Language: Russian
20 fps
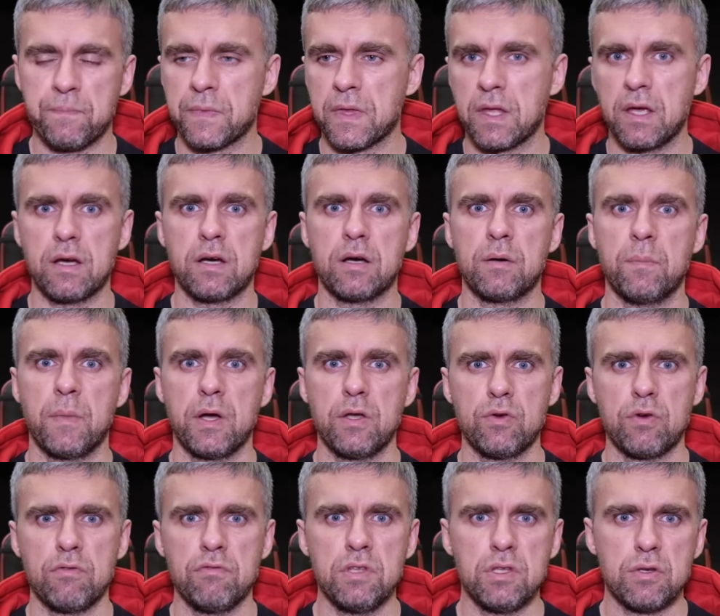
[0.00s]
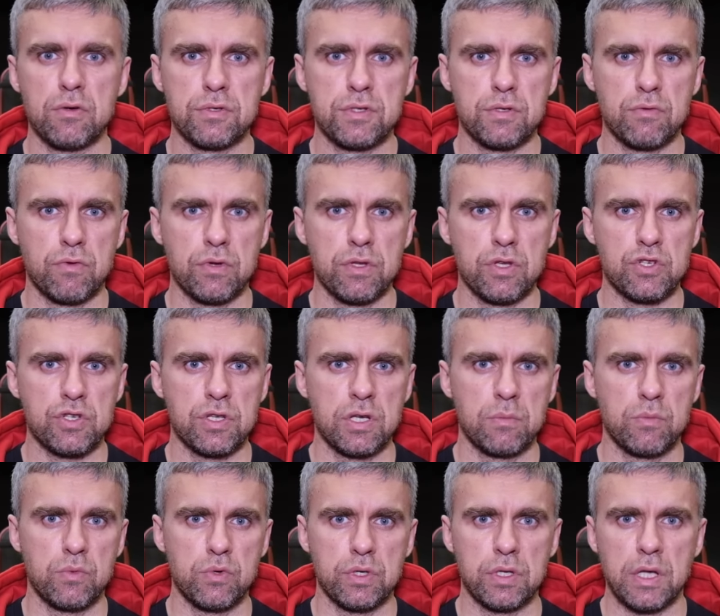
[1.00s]
Э, Мое видео сегодняшнее
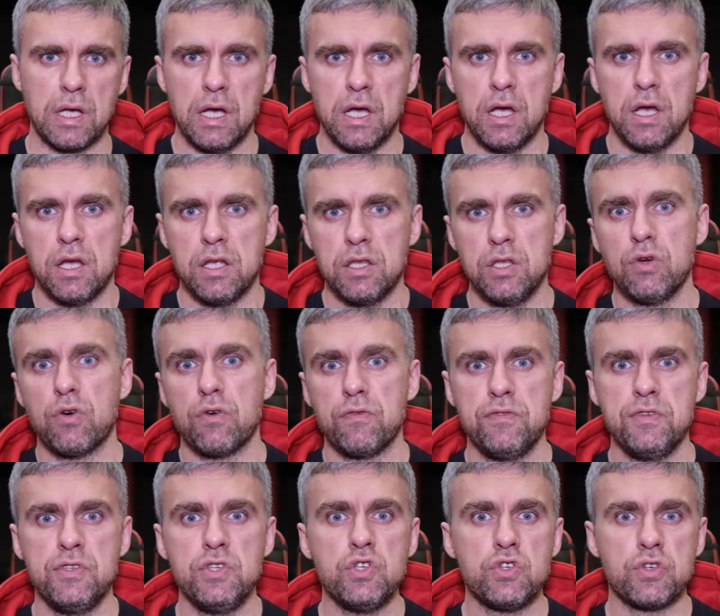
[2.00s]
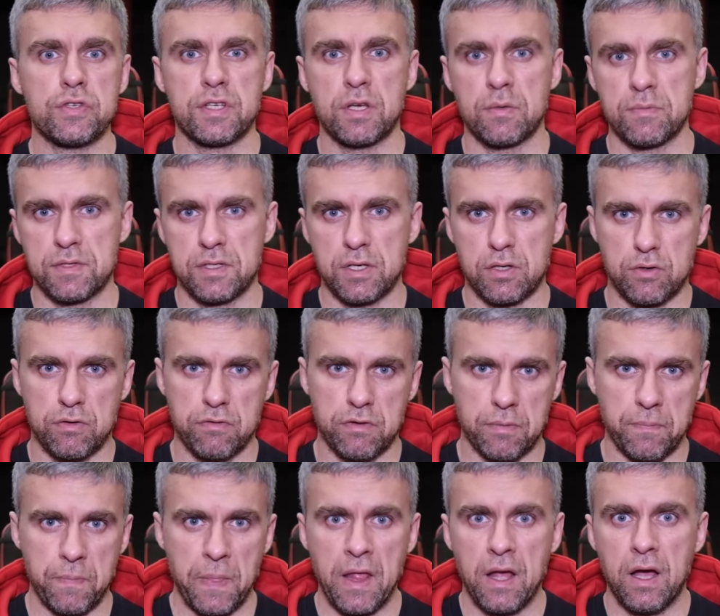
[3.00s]
будет не о физическом
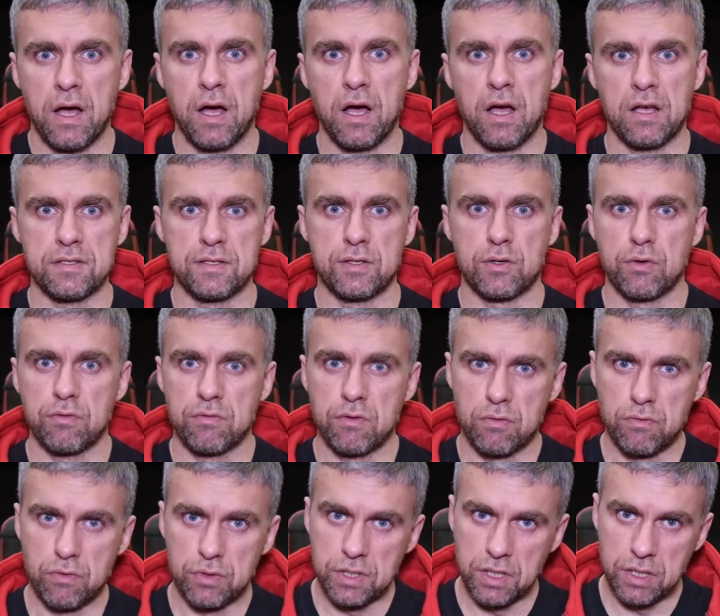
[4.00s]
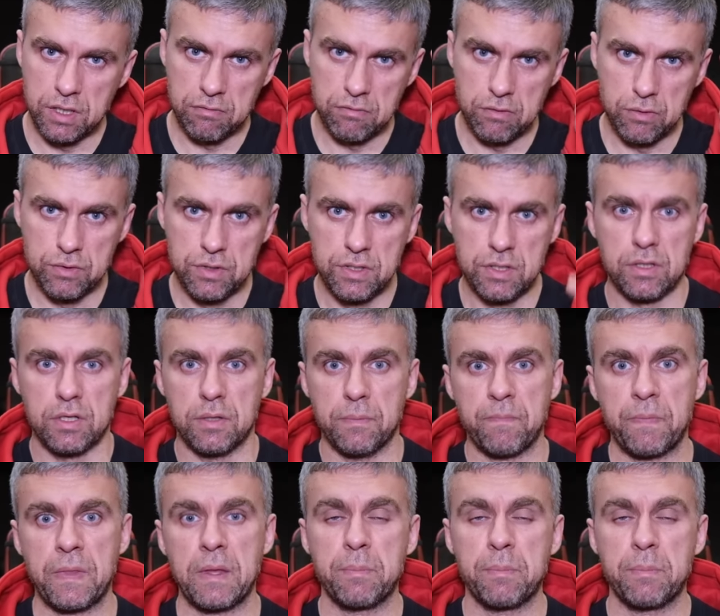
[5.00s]
здоровье, а о здоровье вот этого вот дела.